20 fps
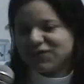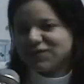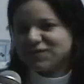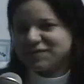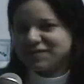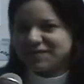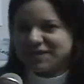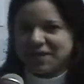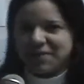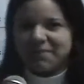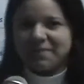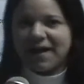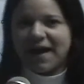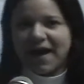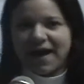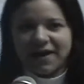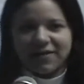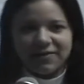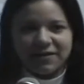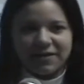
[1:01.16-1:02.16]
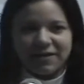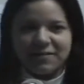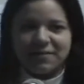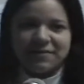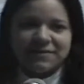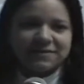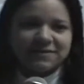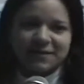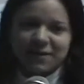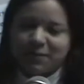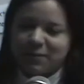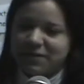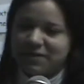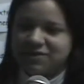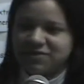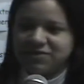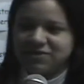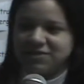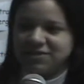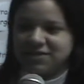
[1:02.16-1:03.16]
Nosso trabalho é
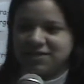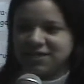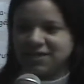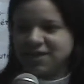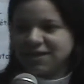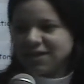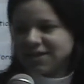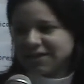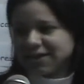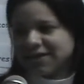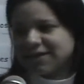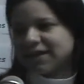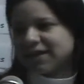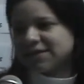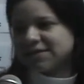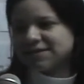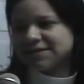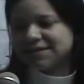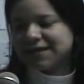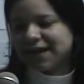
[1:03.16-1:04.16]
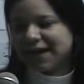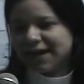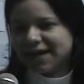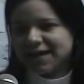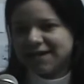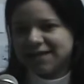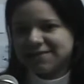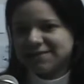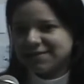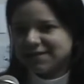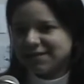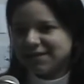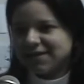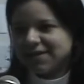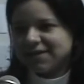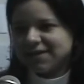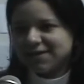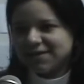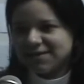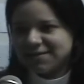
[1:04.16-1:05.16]
basicamente de tentar distrair as
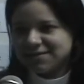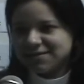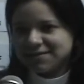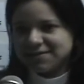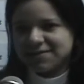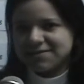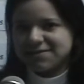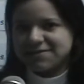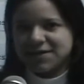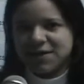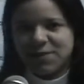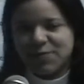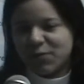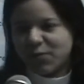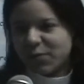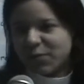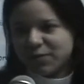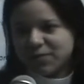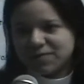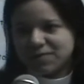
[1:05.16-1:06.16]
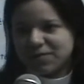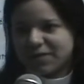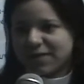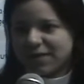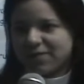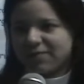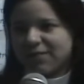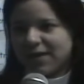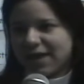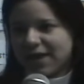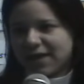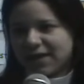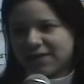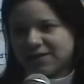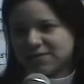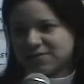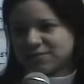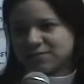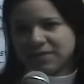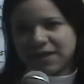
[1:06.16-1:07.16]
crianças, proporcionando a
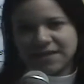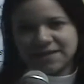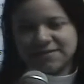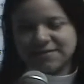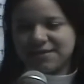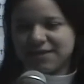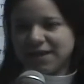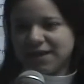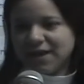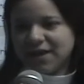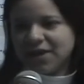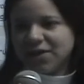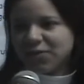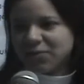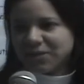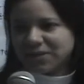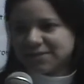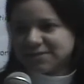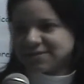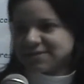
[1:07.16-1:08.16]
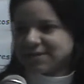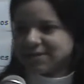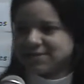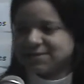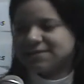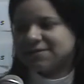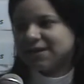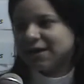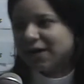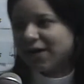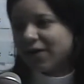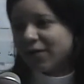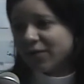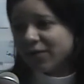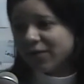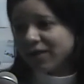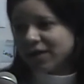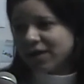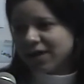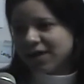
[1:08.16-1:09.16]
elas um lazer, uma
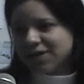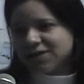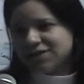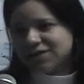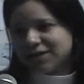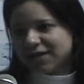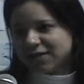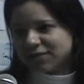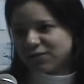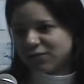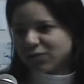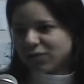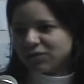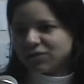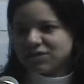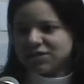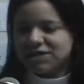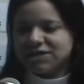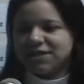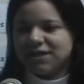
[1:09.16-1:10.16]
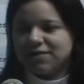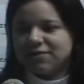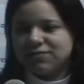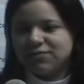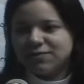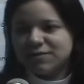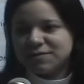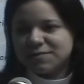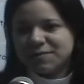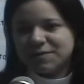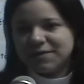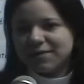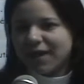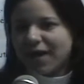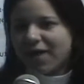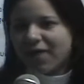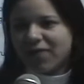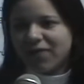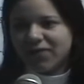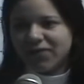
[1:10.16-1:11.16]
distração, tirando do cotidiano do
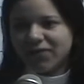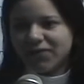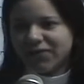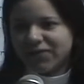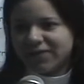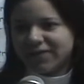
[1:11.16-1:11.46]
hospital.